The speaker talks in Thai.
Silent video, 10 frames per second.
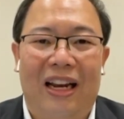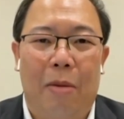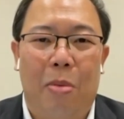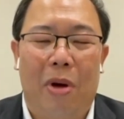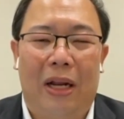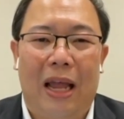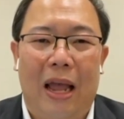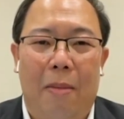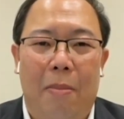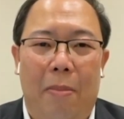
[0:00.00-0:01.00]
นะเพราะว่า
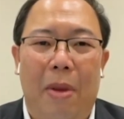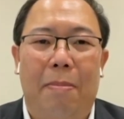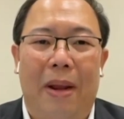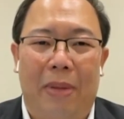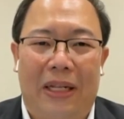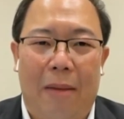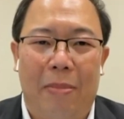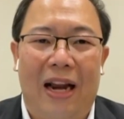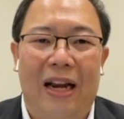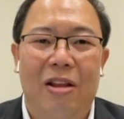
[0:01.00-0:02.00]
ถ้ามันไม่เป็นไปตาม
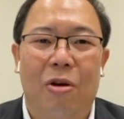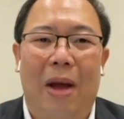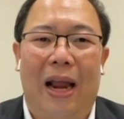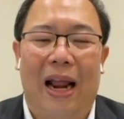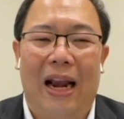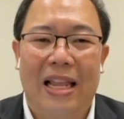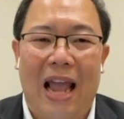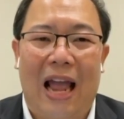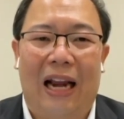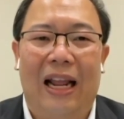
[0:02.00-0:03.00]
นั้นนโยบายหลายๆ
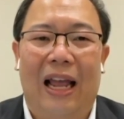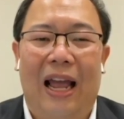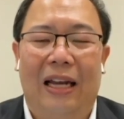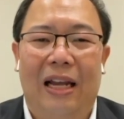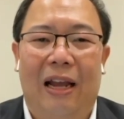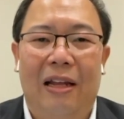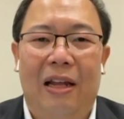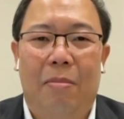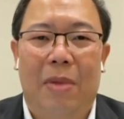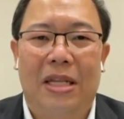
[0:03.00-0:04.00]
อย่างเนี่ยอาจจะ
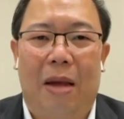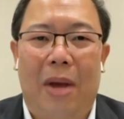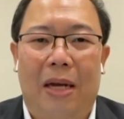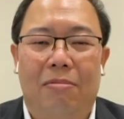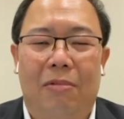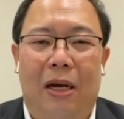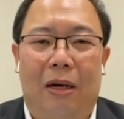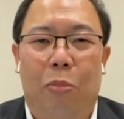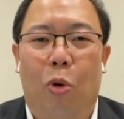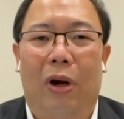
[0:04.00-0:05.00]
ไม่สามารถเกิ
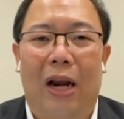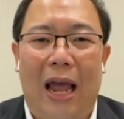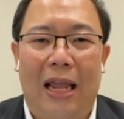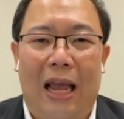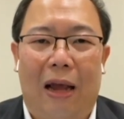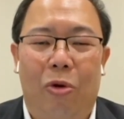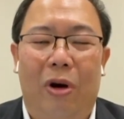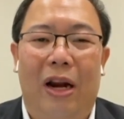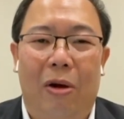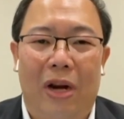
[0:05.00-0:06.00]
ดผลได้อย่างรว
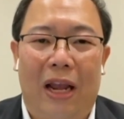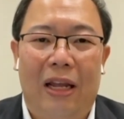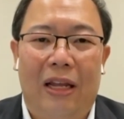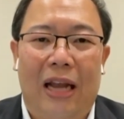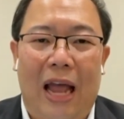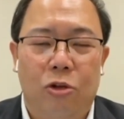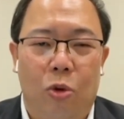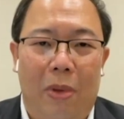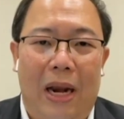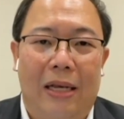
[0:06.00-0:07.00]
ดเร็วเนี่ยท้าย
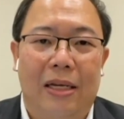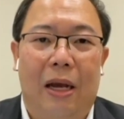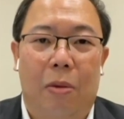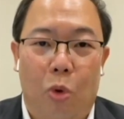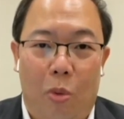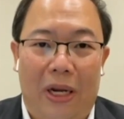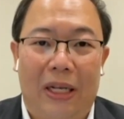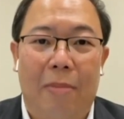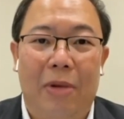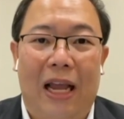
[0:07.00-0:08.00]
สุดมันอาจจะเกิดโมเมน
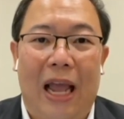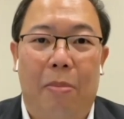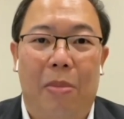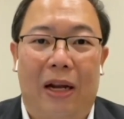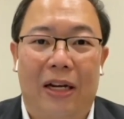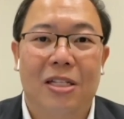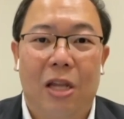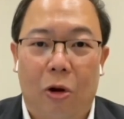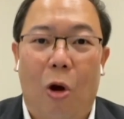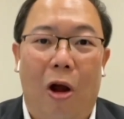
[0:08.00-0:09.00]
ตัมทางการเมืองที่
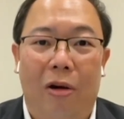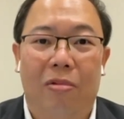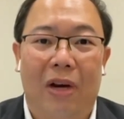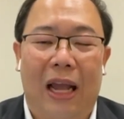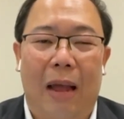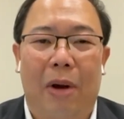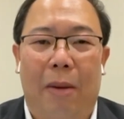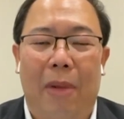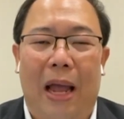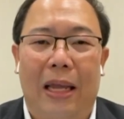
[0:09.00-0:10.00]
สะท้อนนะครับก
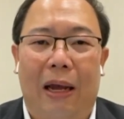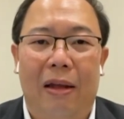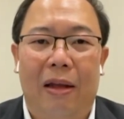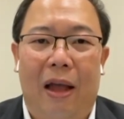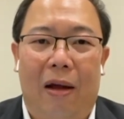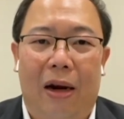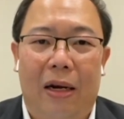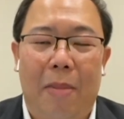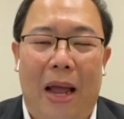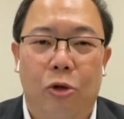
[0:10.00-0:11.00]
ลับมาอย่างรั
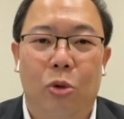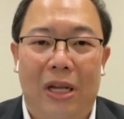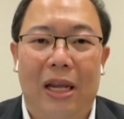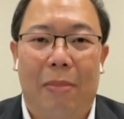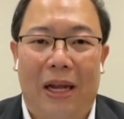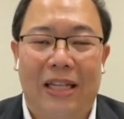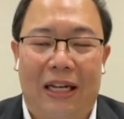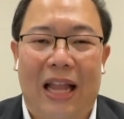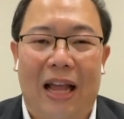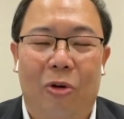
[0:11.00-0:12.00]
ฐบาลชุดที่กำลัง
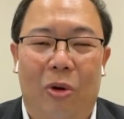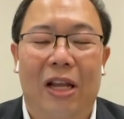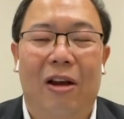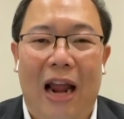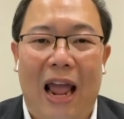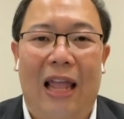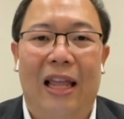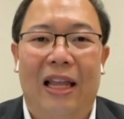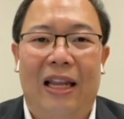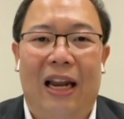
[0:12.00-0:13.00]
จัดตั้งตรงนี้ก็ได้
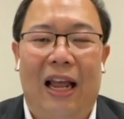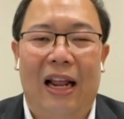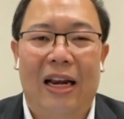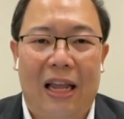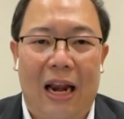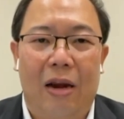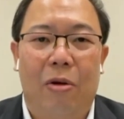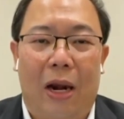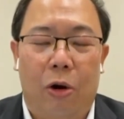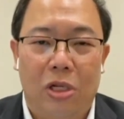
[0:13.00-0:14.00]
นะและในขณะ
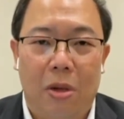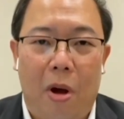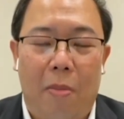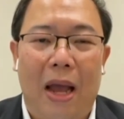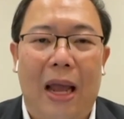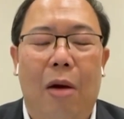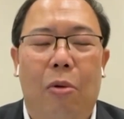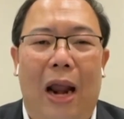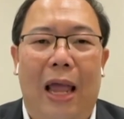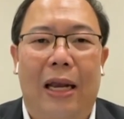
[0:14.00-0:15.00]
เดียวกันโดยเฉพาะพรรคก้า
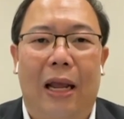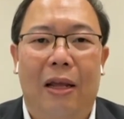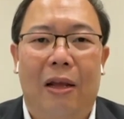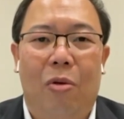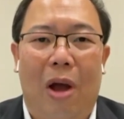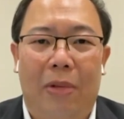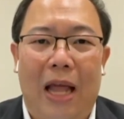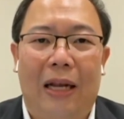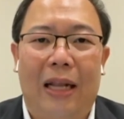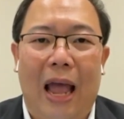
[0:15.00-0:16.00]
วไกลเนี่ยความ
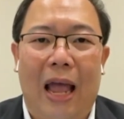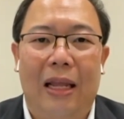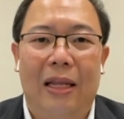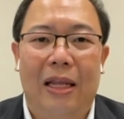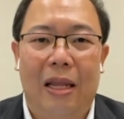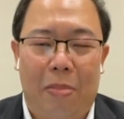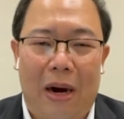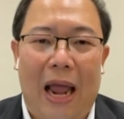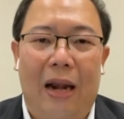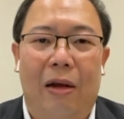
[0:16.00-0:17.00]
ท้าทายอีกป
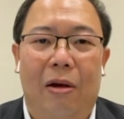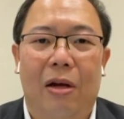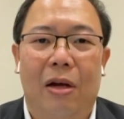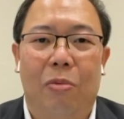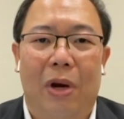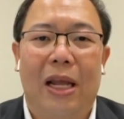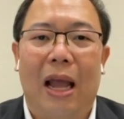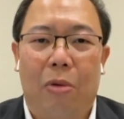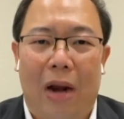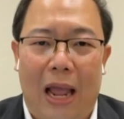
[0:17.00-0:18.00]
ระการหนึ่งก็คือวันนี้
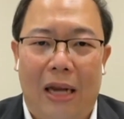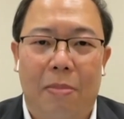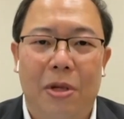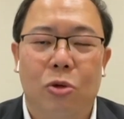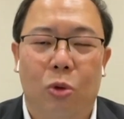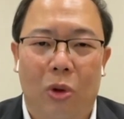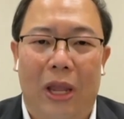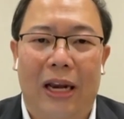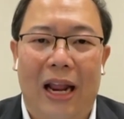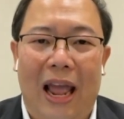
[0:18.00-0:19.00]
ก้าวไกลอาจจะพิสูจน์ตัว
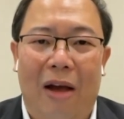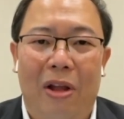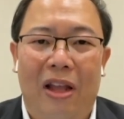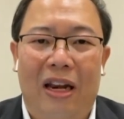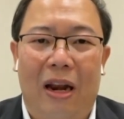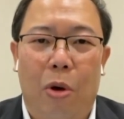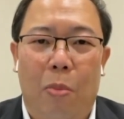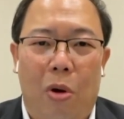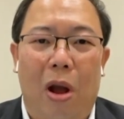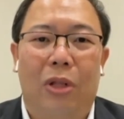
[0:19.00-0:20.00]
เองได้แล้วแต่
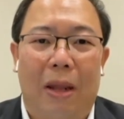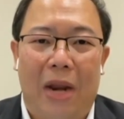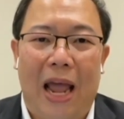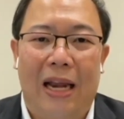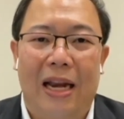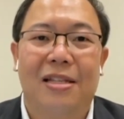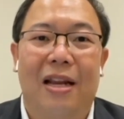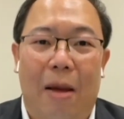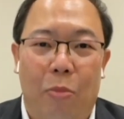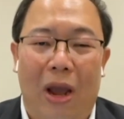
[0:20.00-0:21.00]
ว่าพวกเขาทำได้ใน
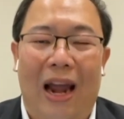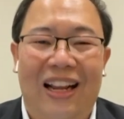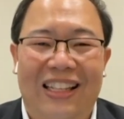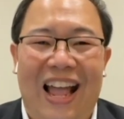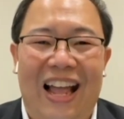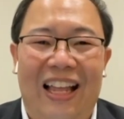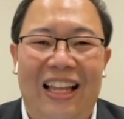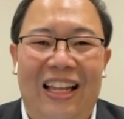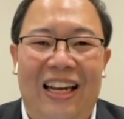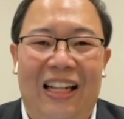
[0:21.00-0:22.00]
สนามของการเลือกตั้ง
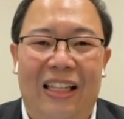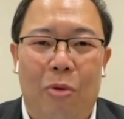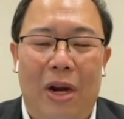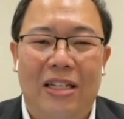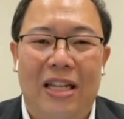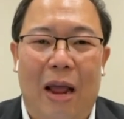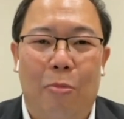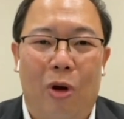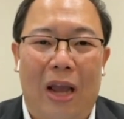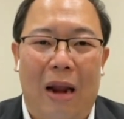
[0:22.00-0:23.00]
นะแต่ว่าในสนา
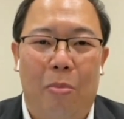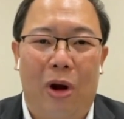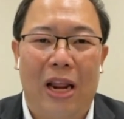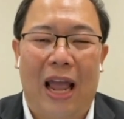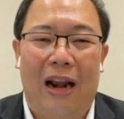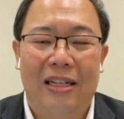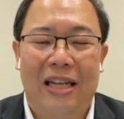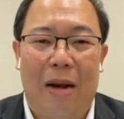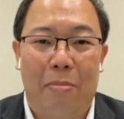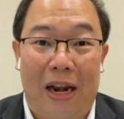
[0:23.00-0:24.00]
มของการบริหารรา
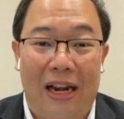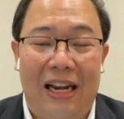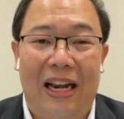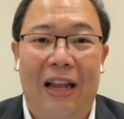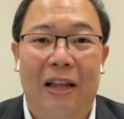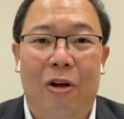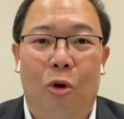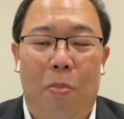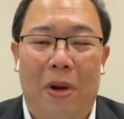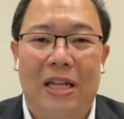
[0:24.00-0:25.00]
ชการแผ่นดินเนี่ย
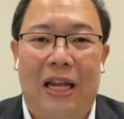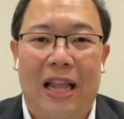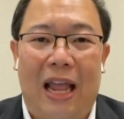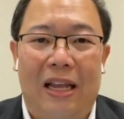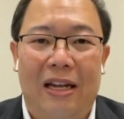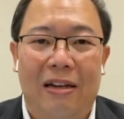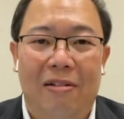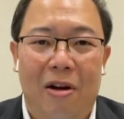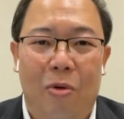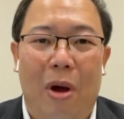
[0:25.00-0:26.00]
อุปสรรคใหญ่คือ
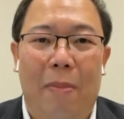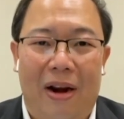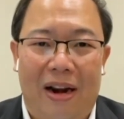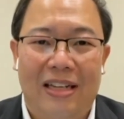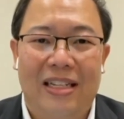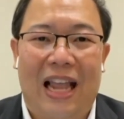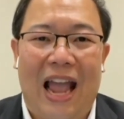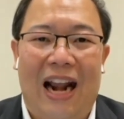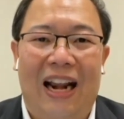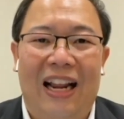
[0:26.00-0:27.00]
เรื่องความเป็นรัฐราช
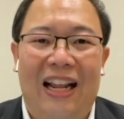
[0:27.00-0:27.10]
การ